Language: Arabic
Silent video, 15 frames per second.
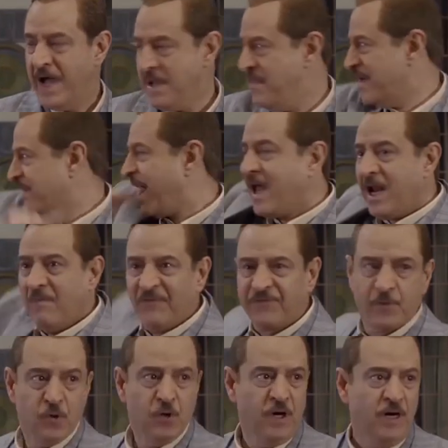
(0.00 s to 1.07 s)
بيت
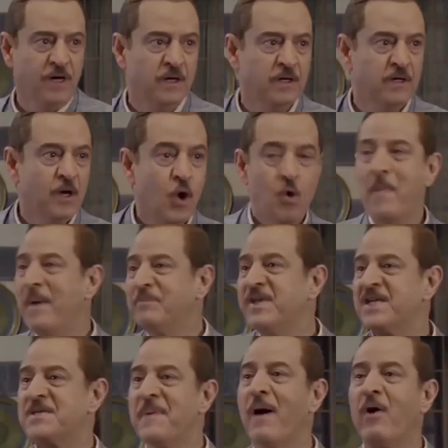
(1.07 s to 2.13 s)
اهلها مفتوح
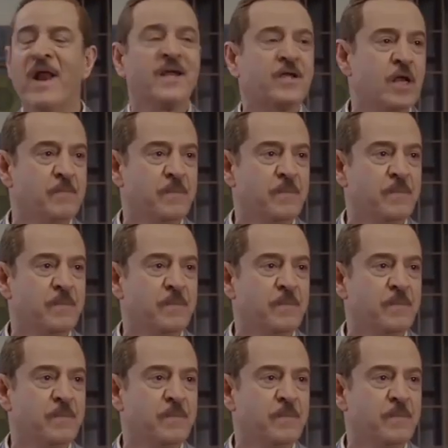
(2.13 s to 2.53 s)
وما بدي اسمع ولا